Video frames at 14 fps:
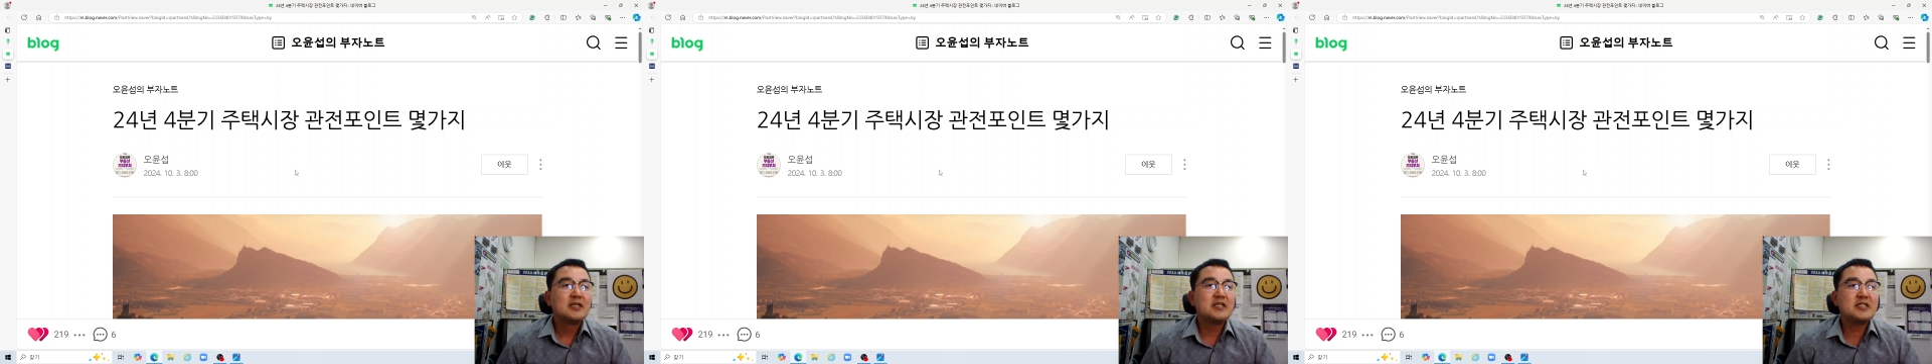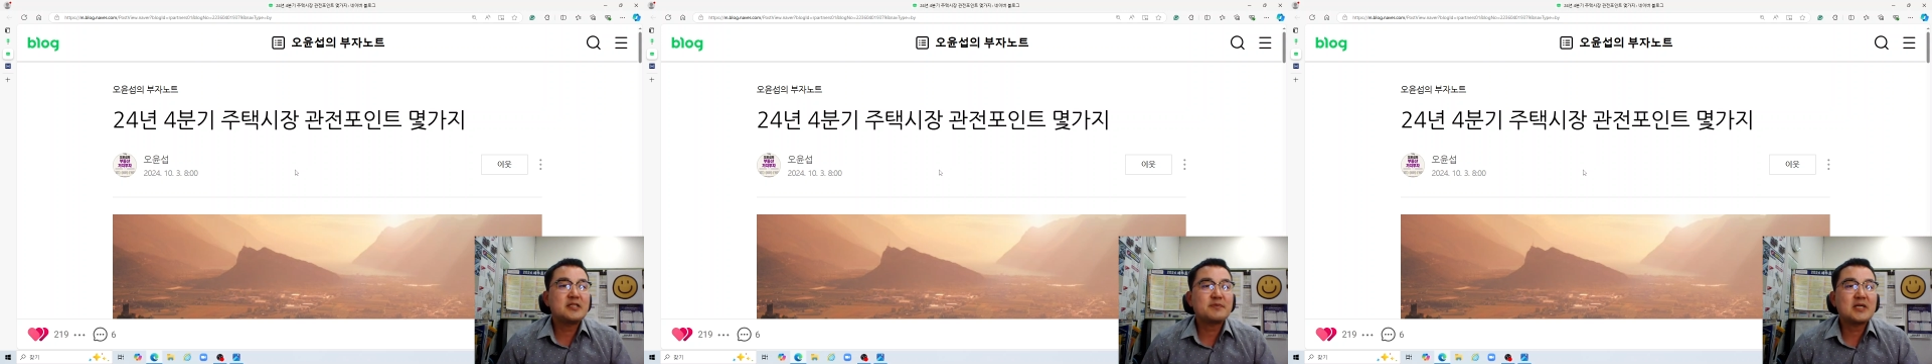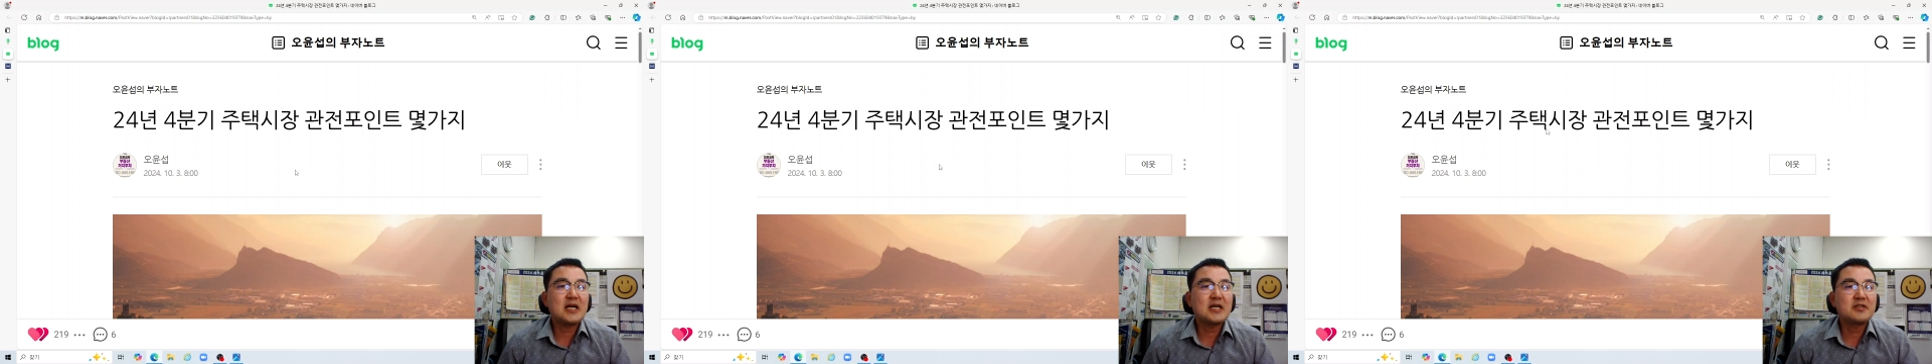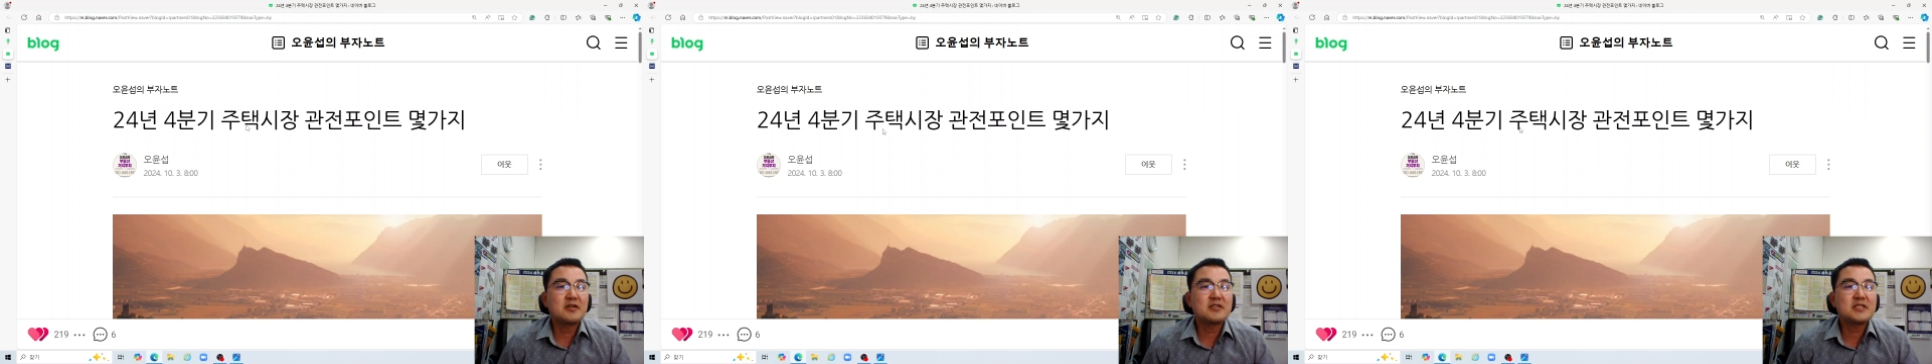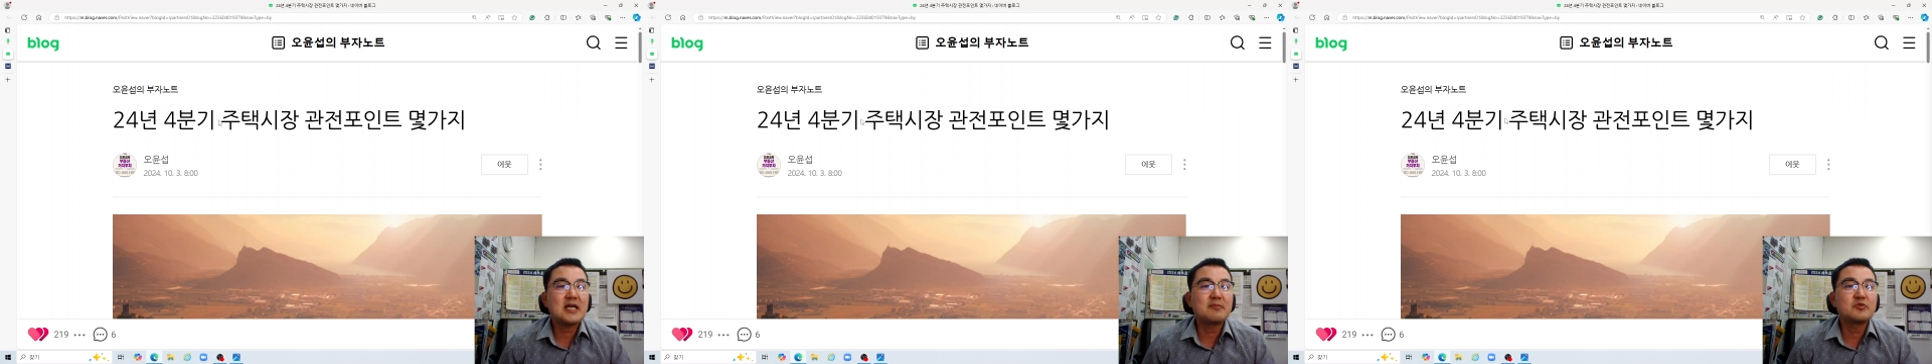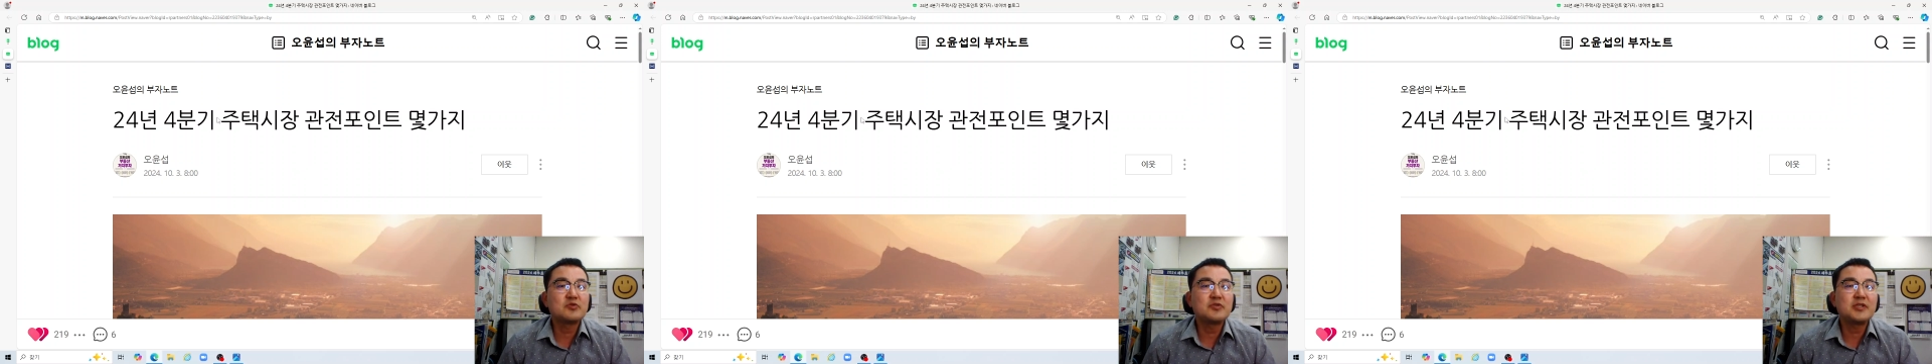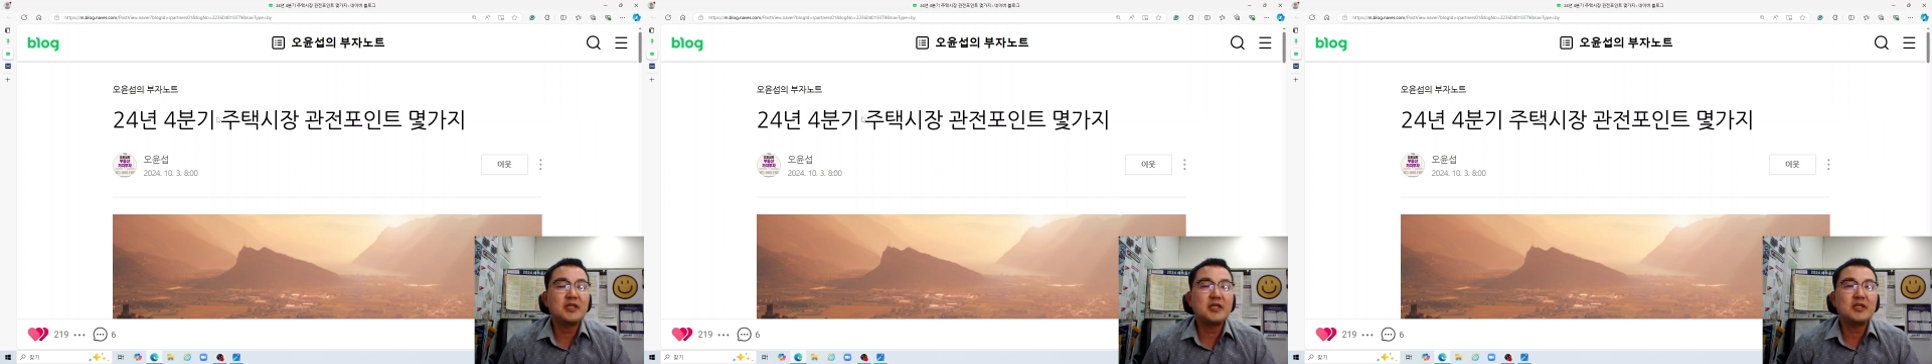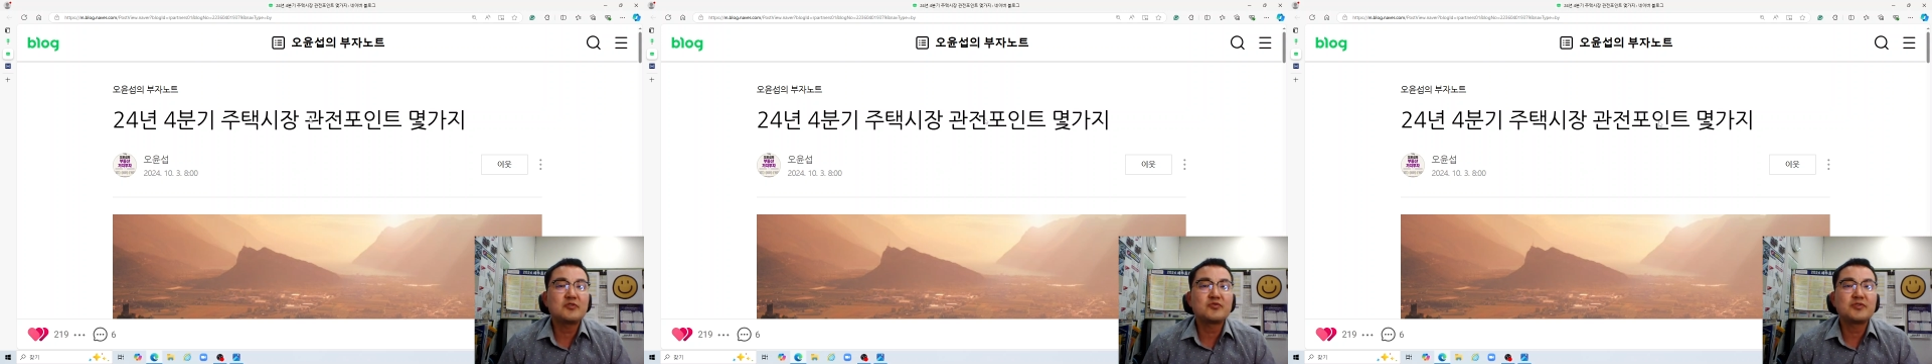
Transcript: 24년 4분기